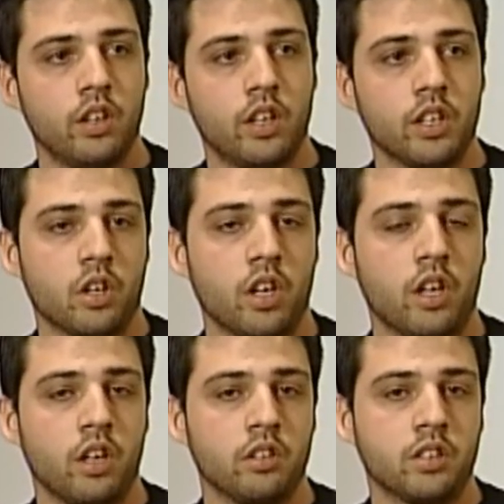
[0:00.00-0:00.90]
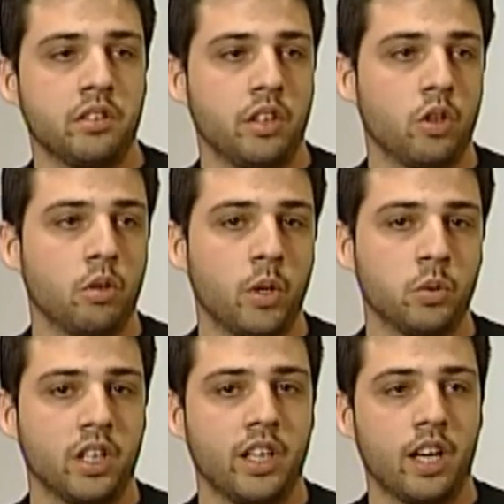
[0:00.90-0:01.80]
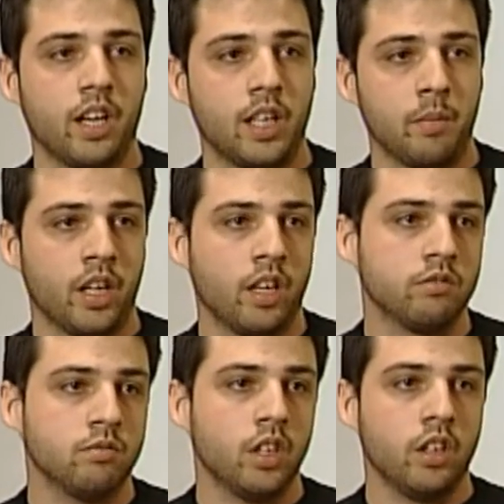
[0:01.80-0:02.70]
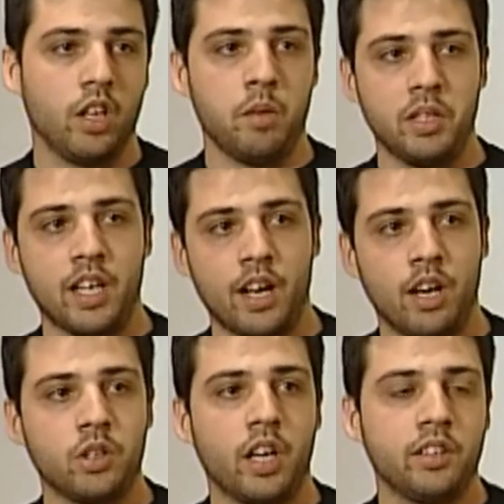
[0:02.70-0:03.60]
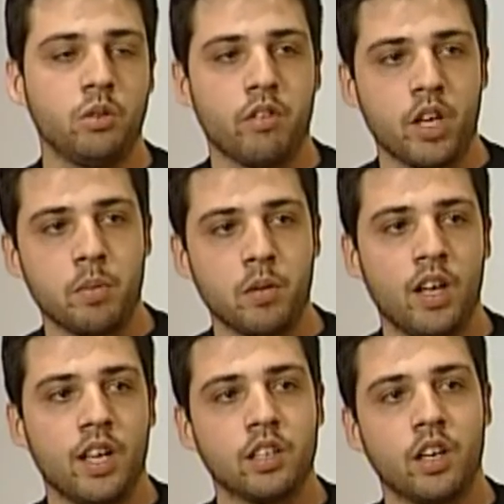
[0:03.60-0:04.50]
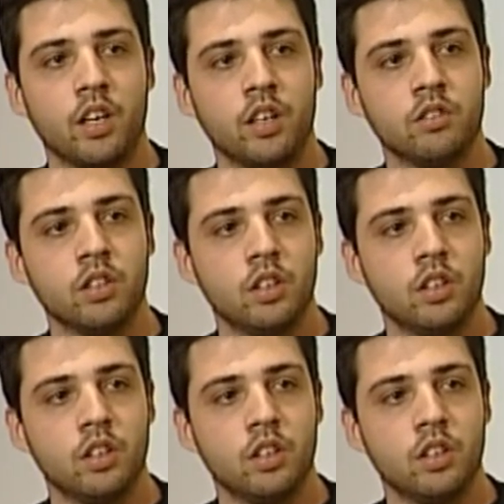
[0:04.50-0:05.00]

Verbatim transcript: En ese sentido, me gustaría también invitar a otras instituciones privadas a que,